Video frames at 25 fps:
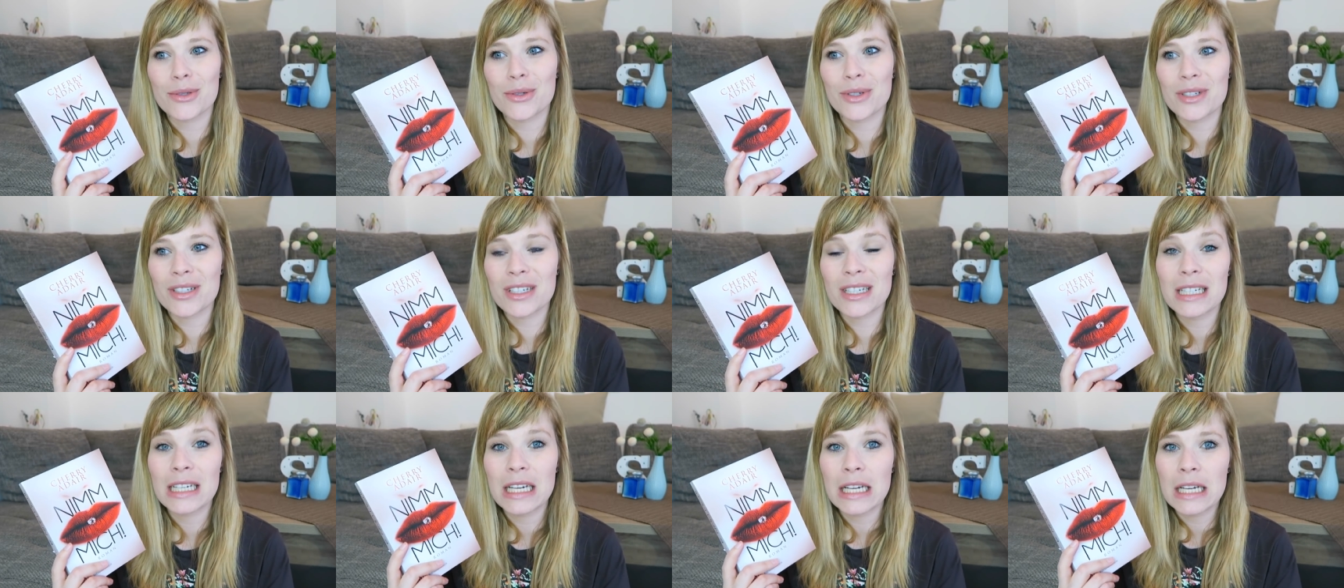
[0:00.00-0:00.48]

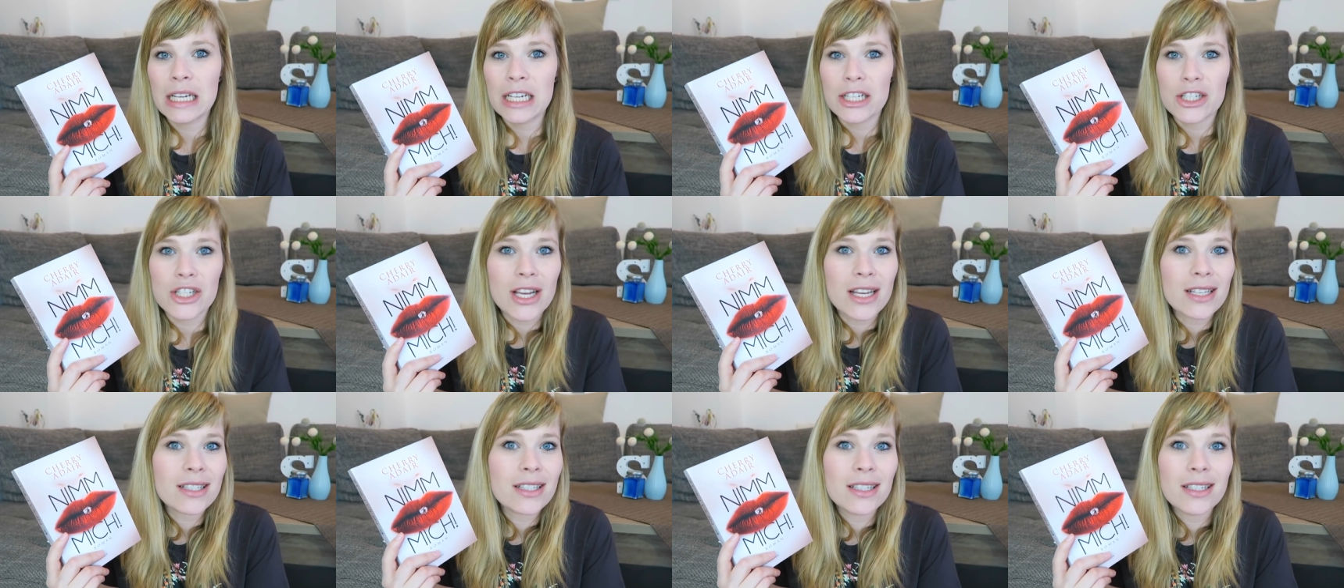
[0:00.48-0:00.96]
Und
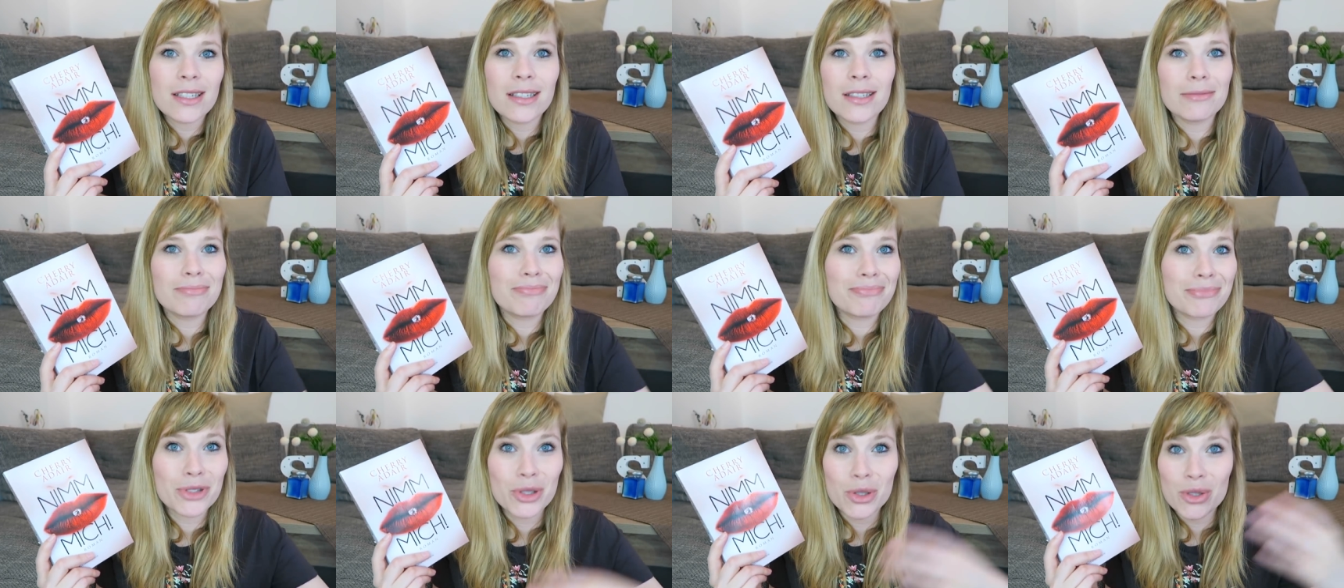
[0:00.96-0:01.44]

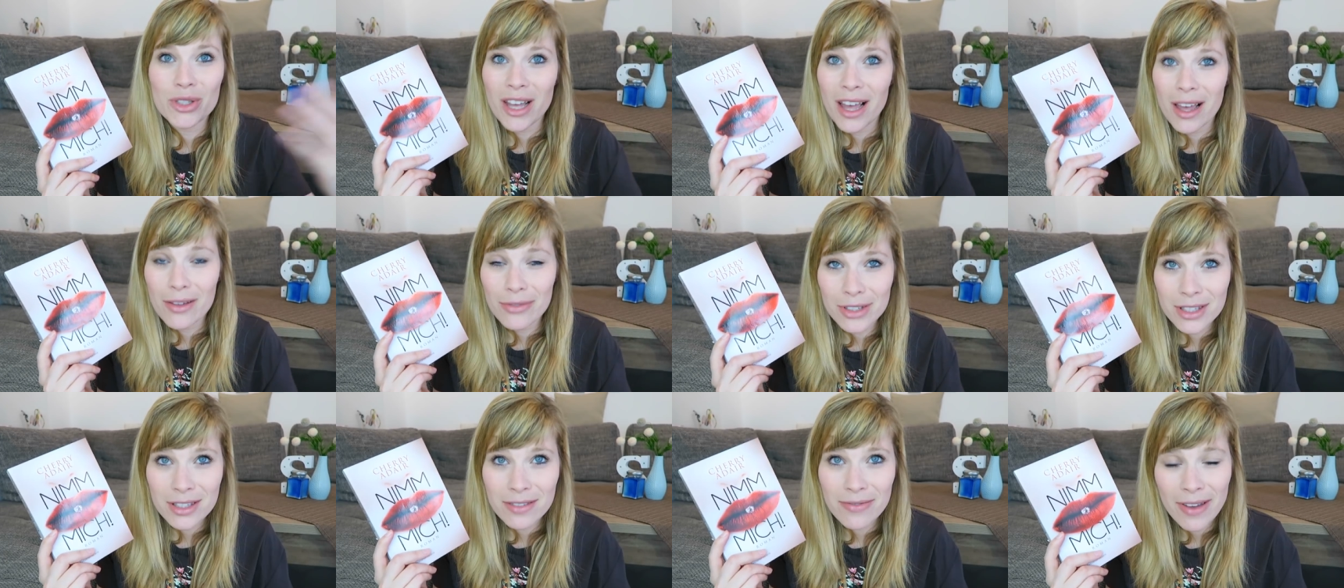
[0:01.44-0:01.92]
Jesse
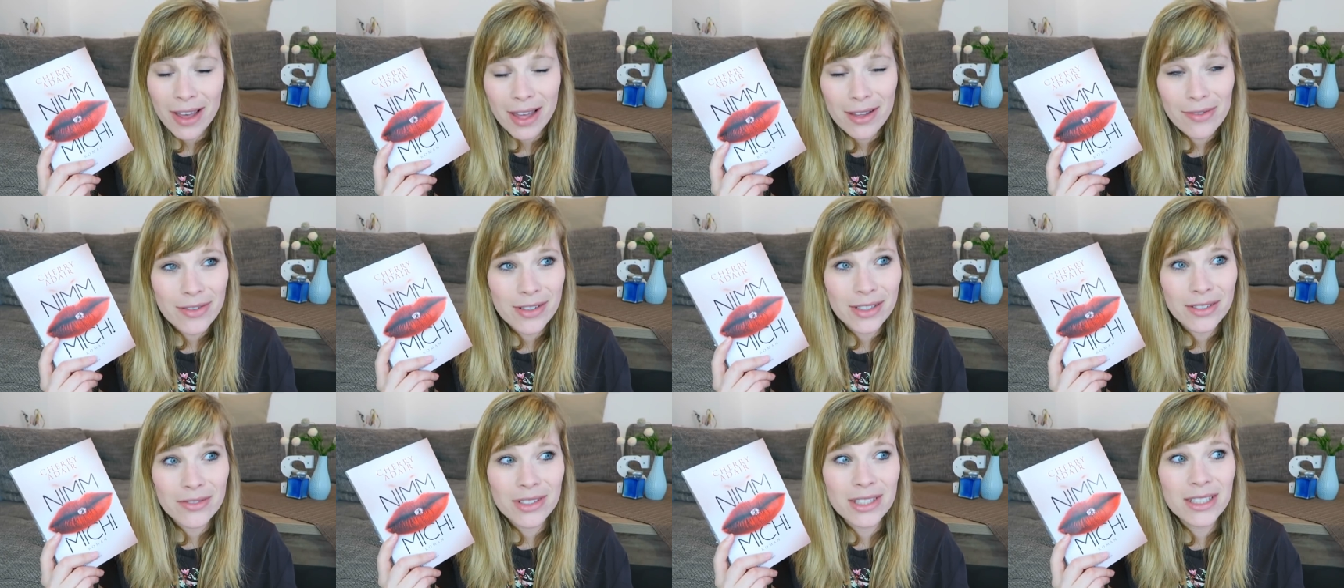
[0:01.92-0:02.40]
total
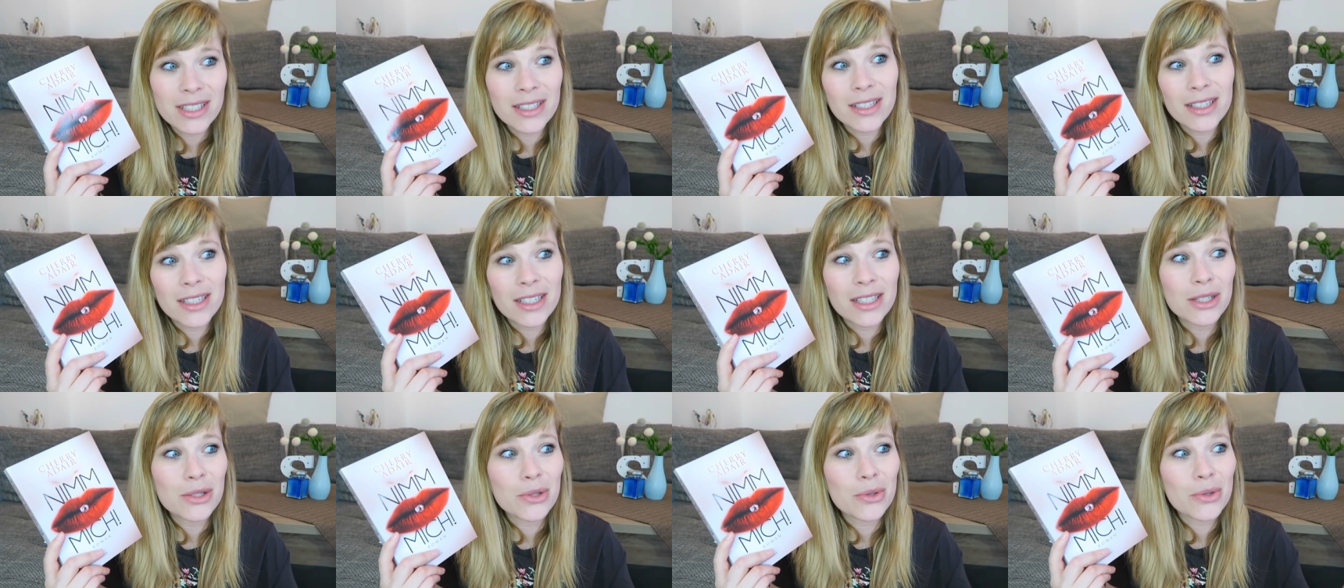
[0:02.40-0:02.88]
verzweifelt, wie sie
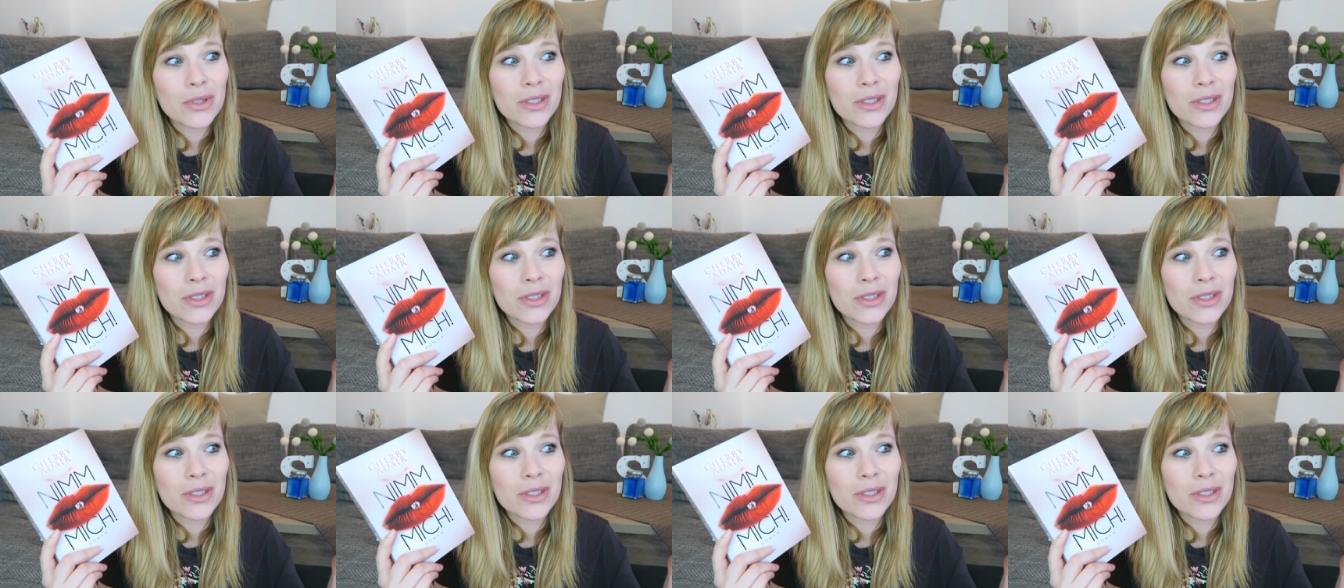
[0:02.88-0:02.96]
ist.